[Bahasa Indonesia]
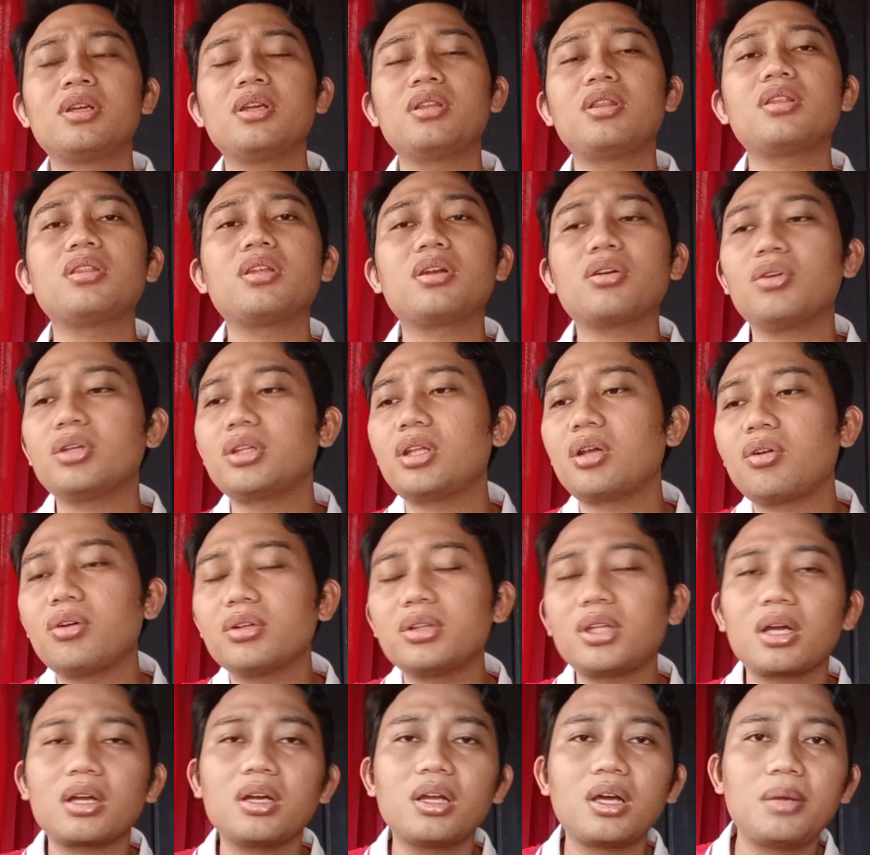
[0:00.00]
kita
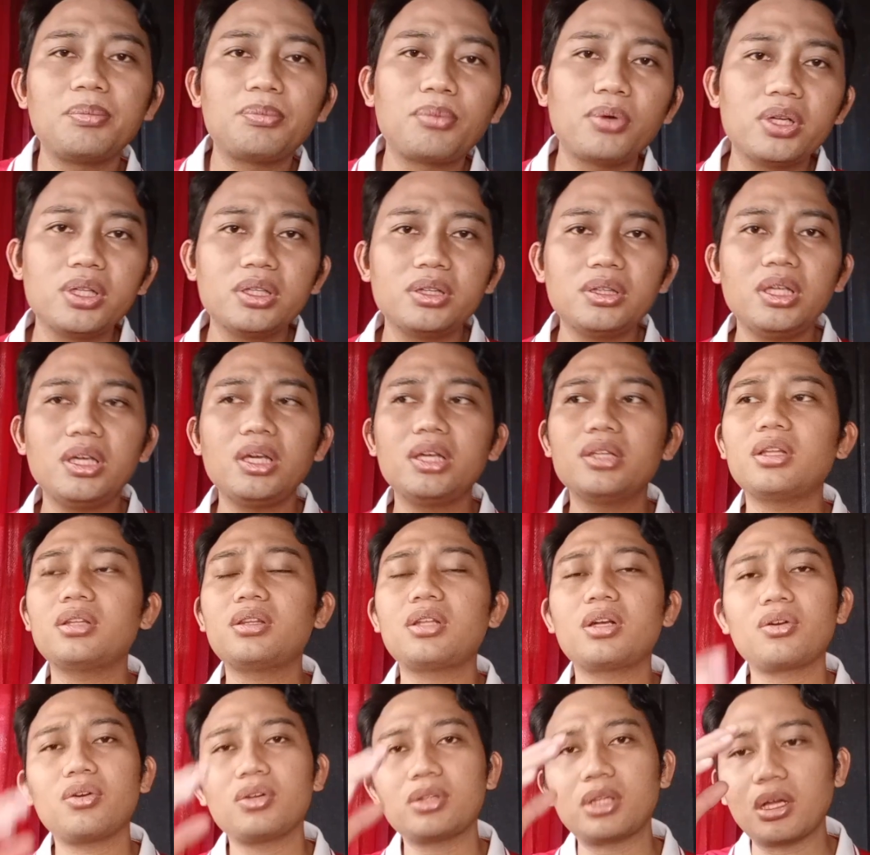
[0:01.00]
terkotak-kotak dengan politik kita
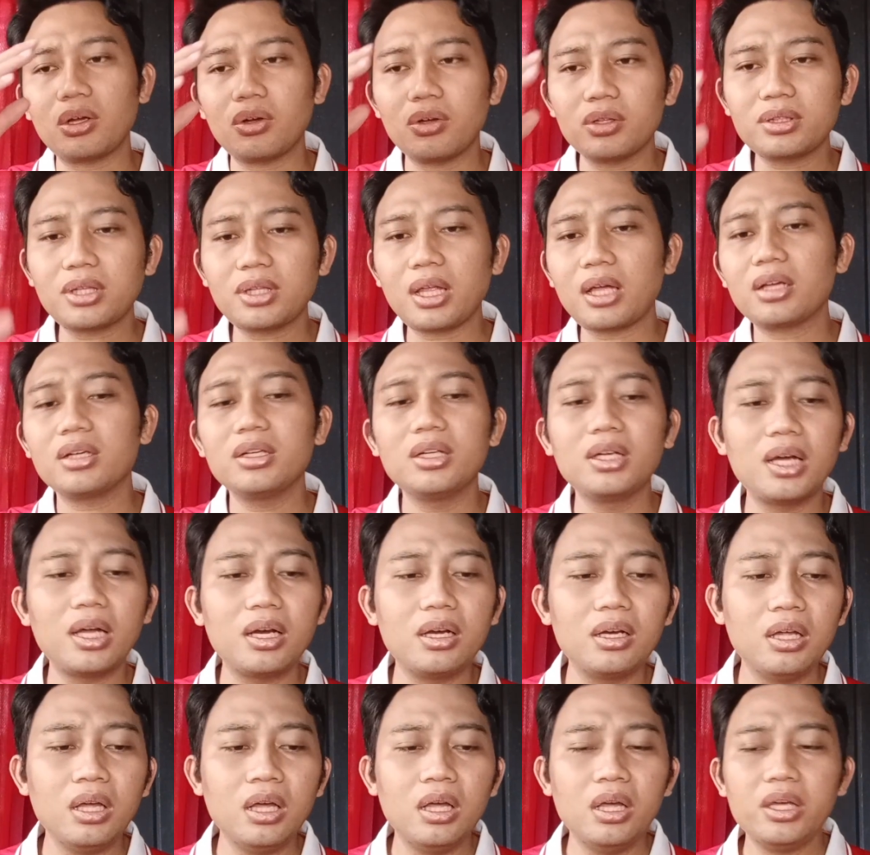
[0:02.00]
terkotak-kotak
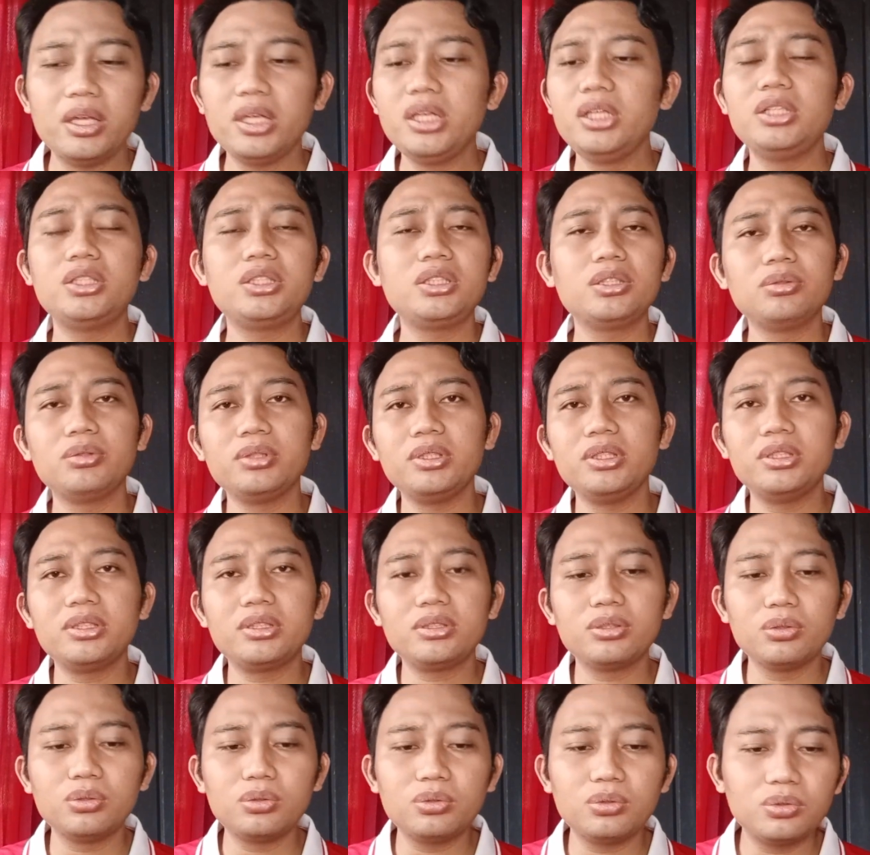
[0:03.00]
dengan
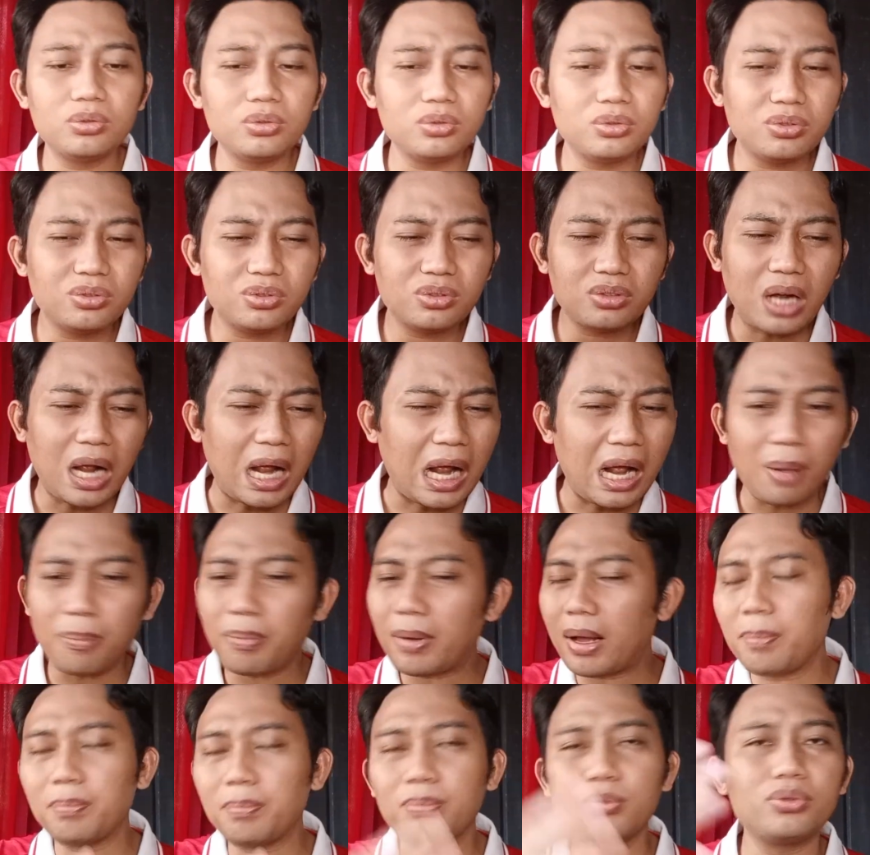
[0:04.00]
isu-isu
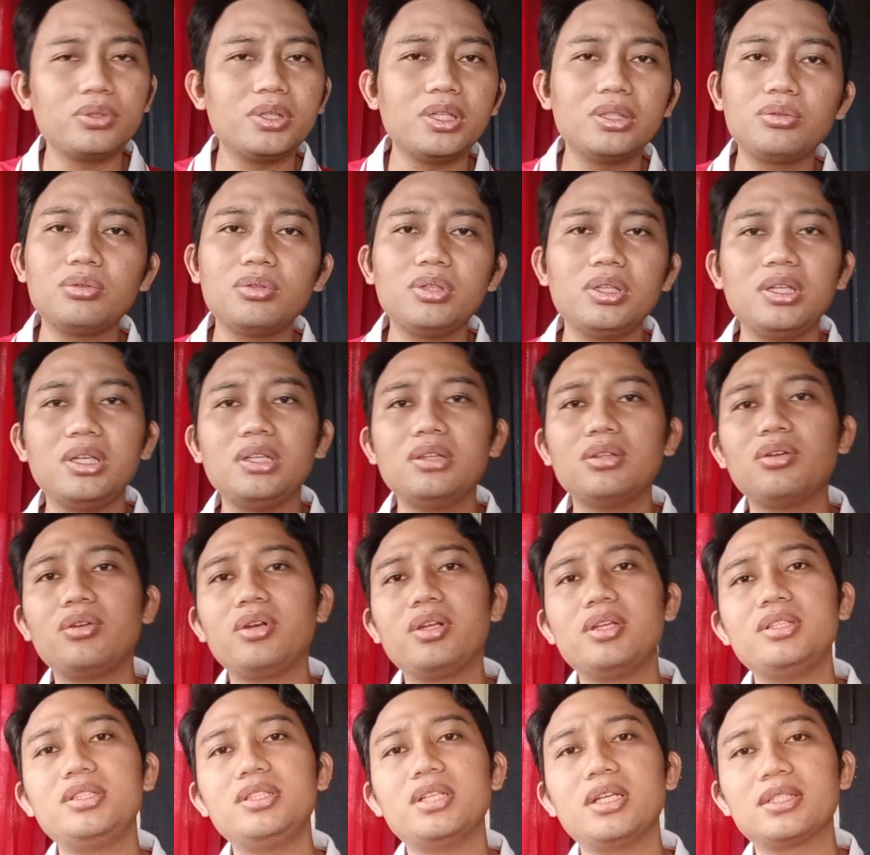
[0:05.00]
apapun itu di
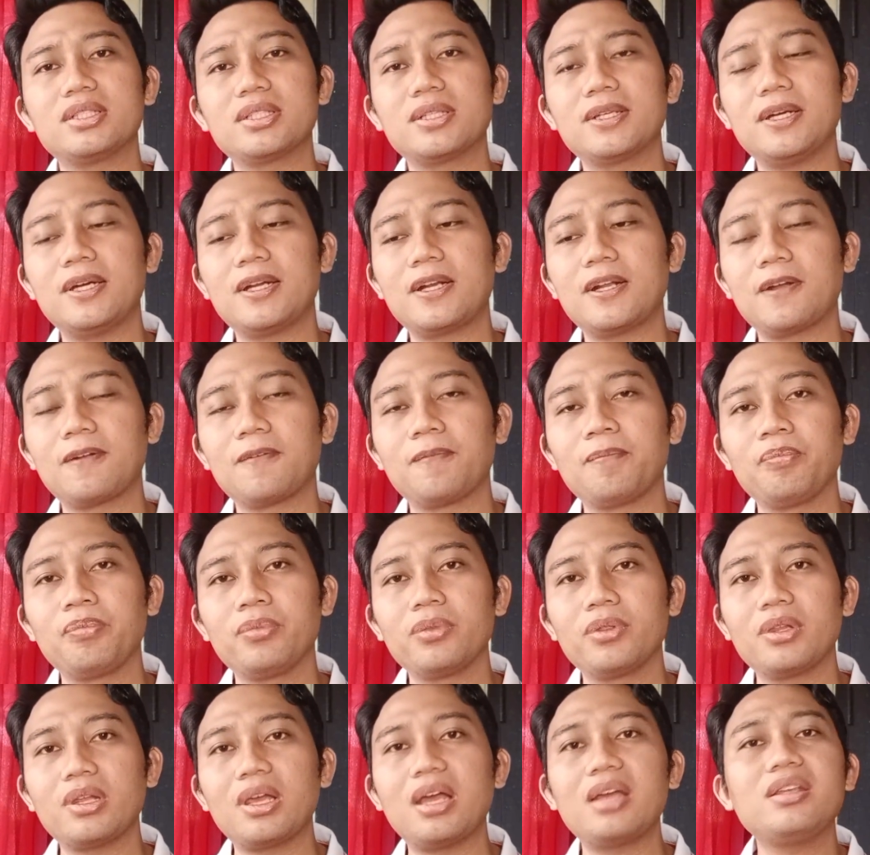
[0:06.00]
Indonesia sekarang
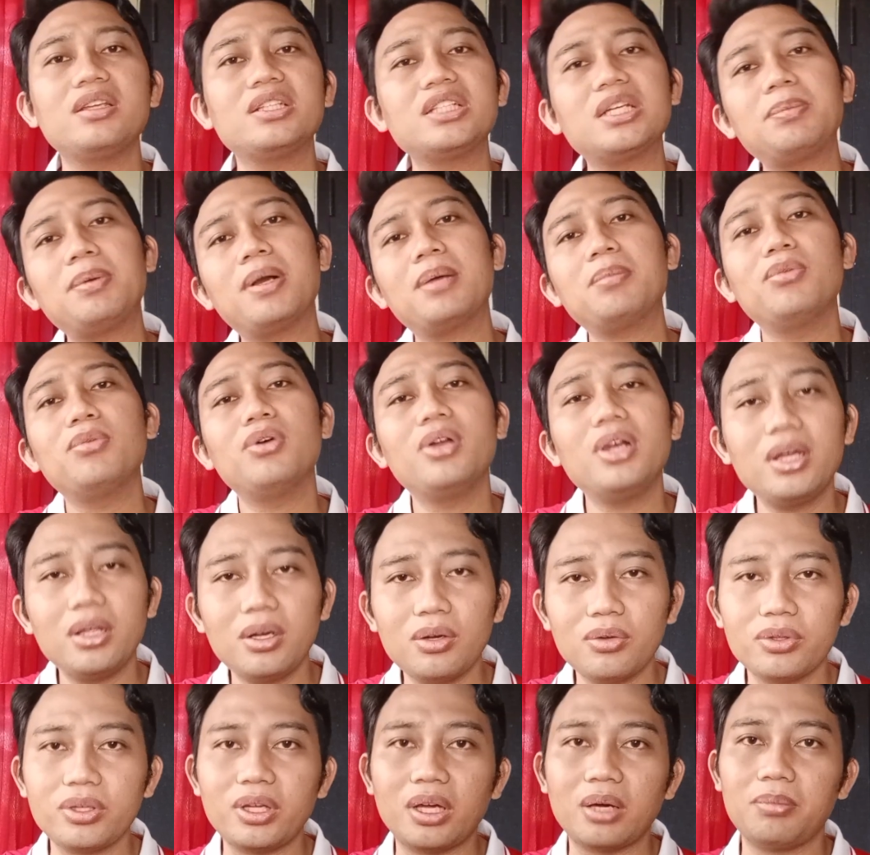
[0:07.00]
hanya sepak bola
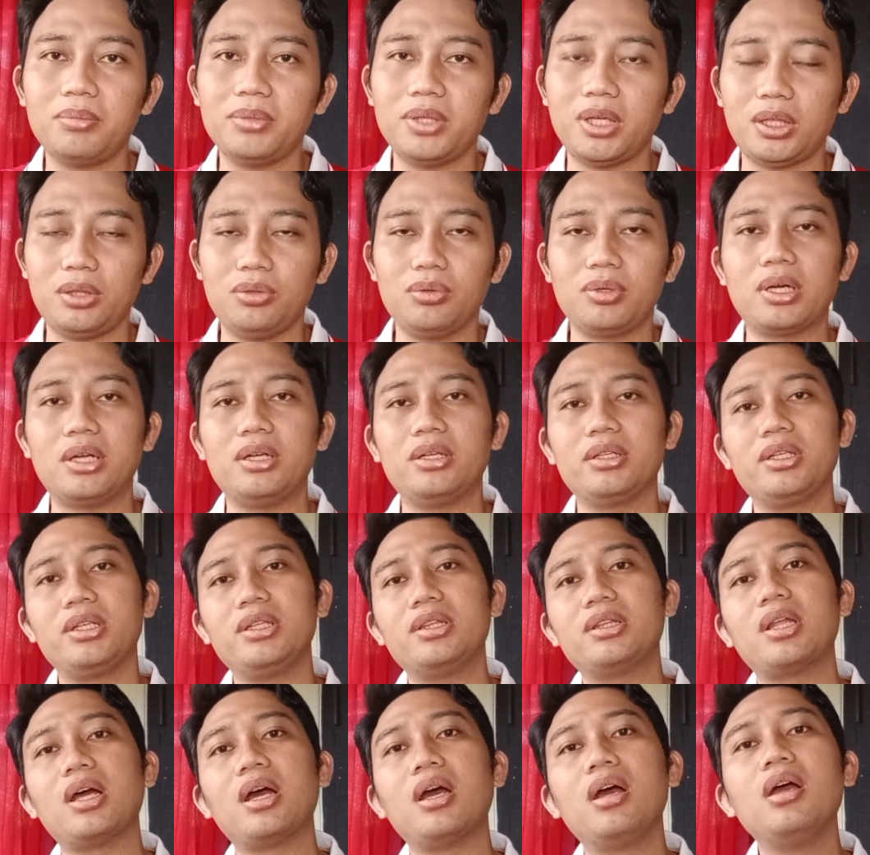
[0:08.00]
loh yang menyatukan
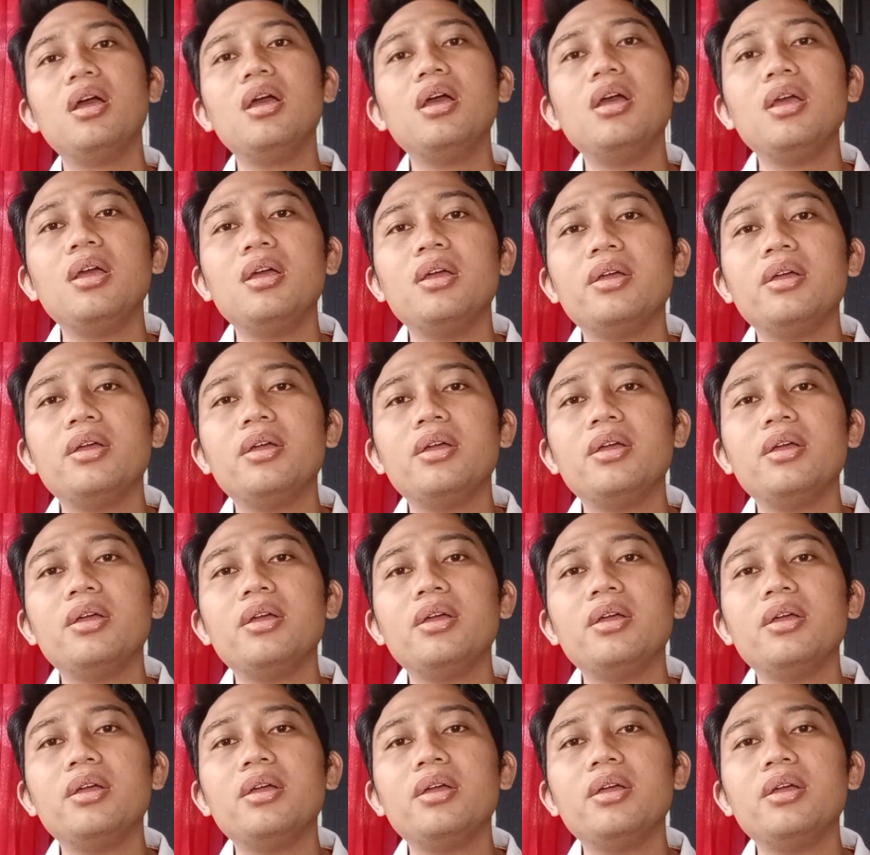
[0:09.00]
kita